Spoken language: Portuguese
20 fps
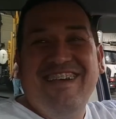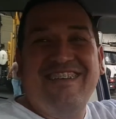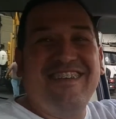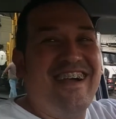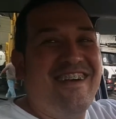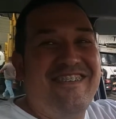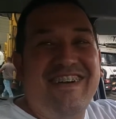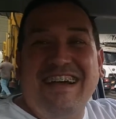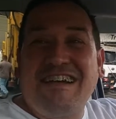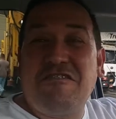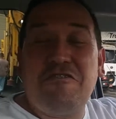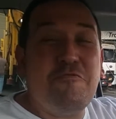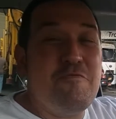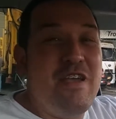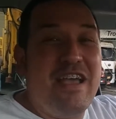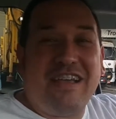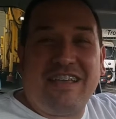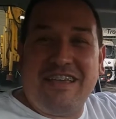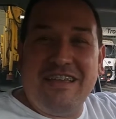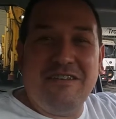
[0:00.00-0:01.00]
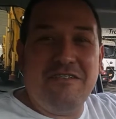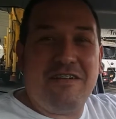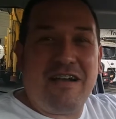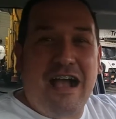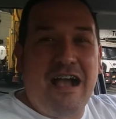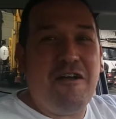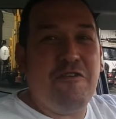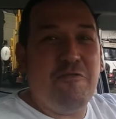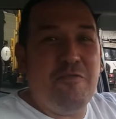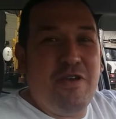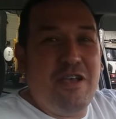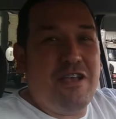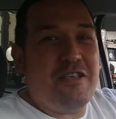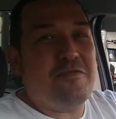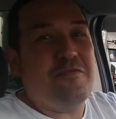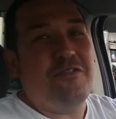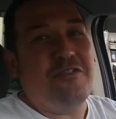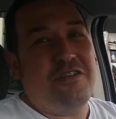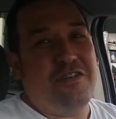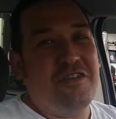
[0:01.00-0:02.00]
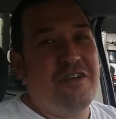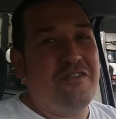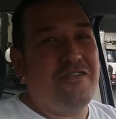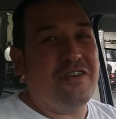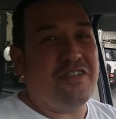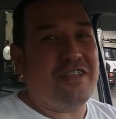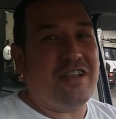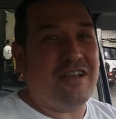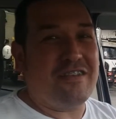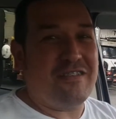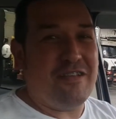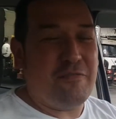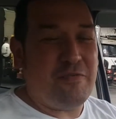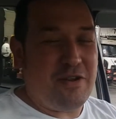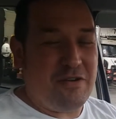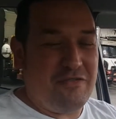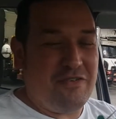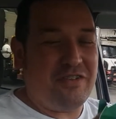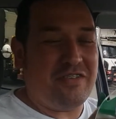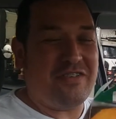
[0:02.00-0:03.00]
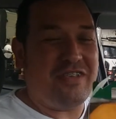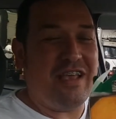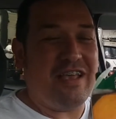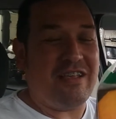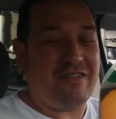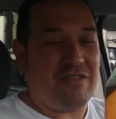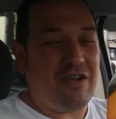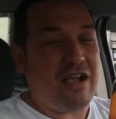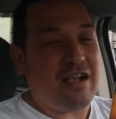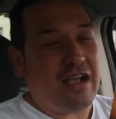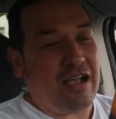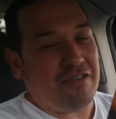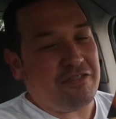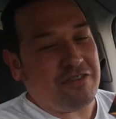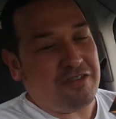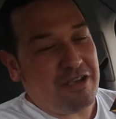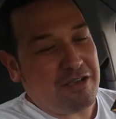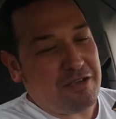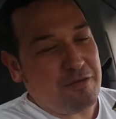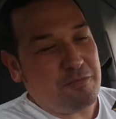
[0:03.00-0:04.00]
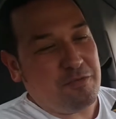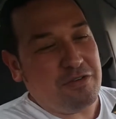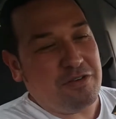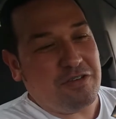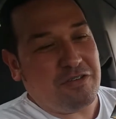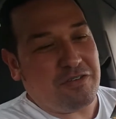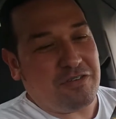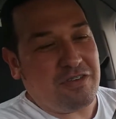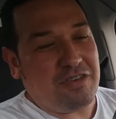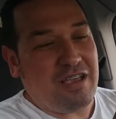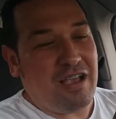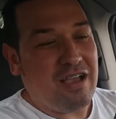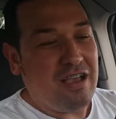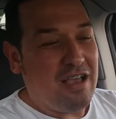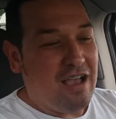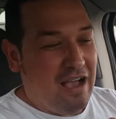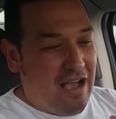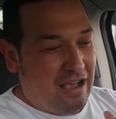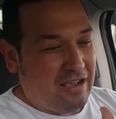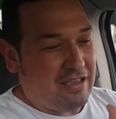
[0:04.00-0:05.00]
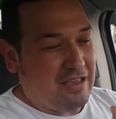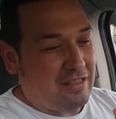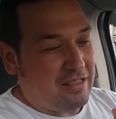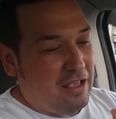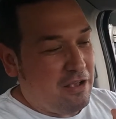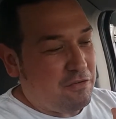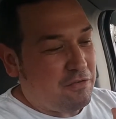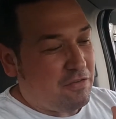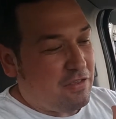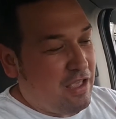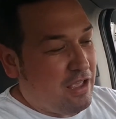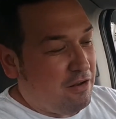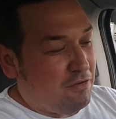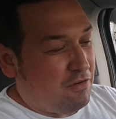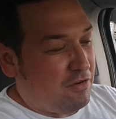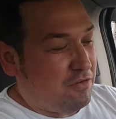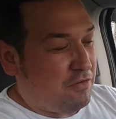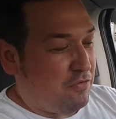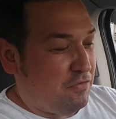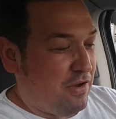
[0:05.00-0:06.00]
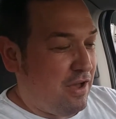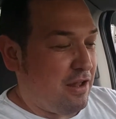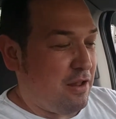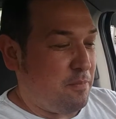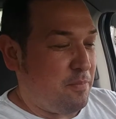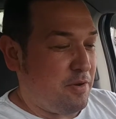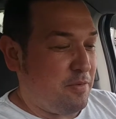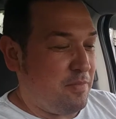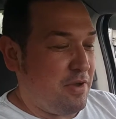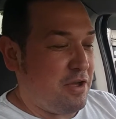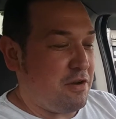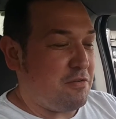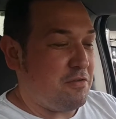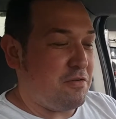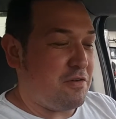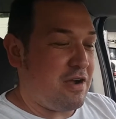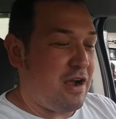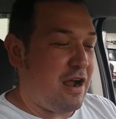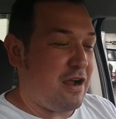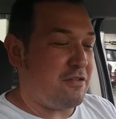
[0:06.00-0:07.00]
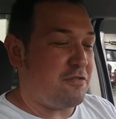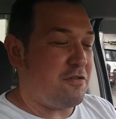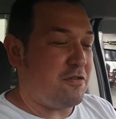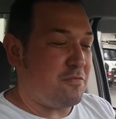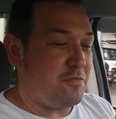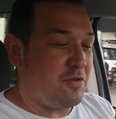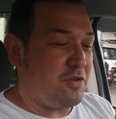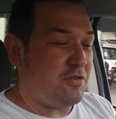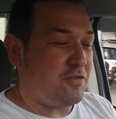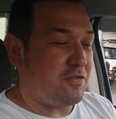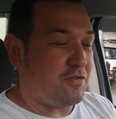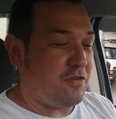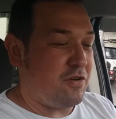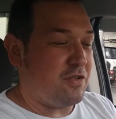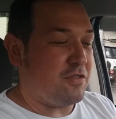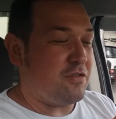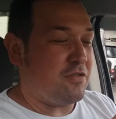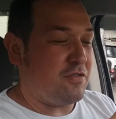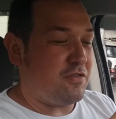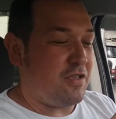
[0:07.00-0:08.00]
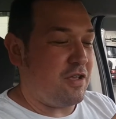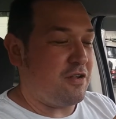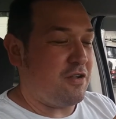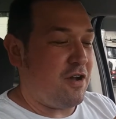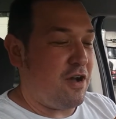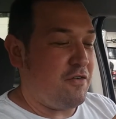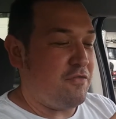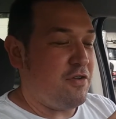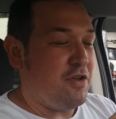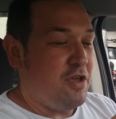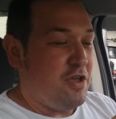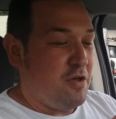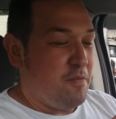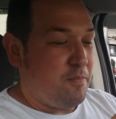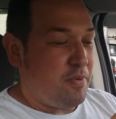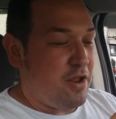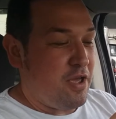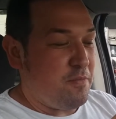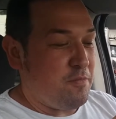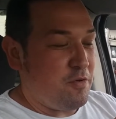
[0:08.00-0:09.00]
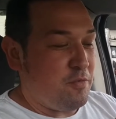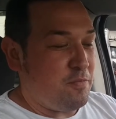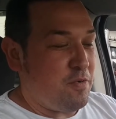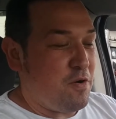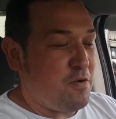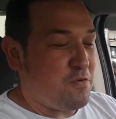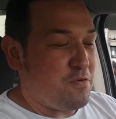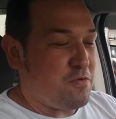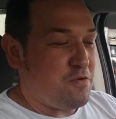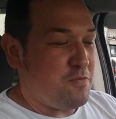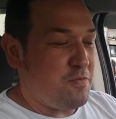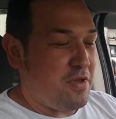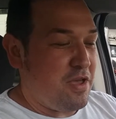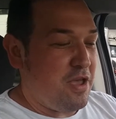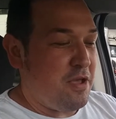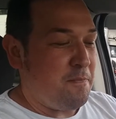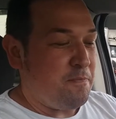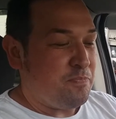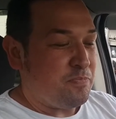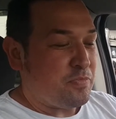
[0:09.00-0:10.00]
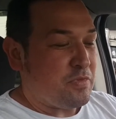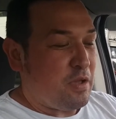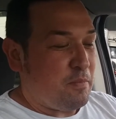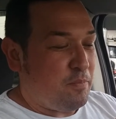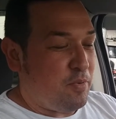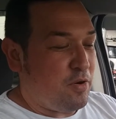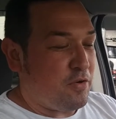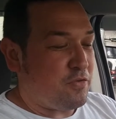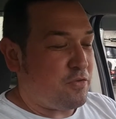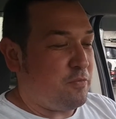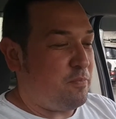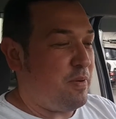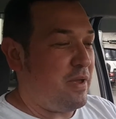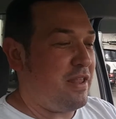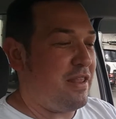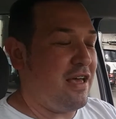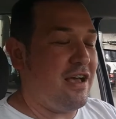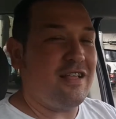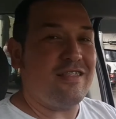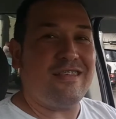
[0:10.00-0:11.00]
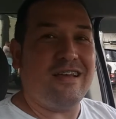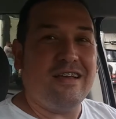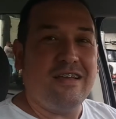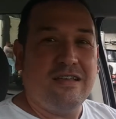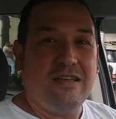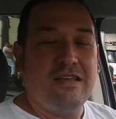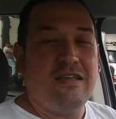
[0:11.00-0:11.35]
Já vai comer aqui no carro mesmo e eu vou trazer para vocês. Olha a caixinha que bonitinha. Aqui tem o um selo onde fala primeiro lugar 2018 19, prêmio Bom Gourmet, posto Pelanda.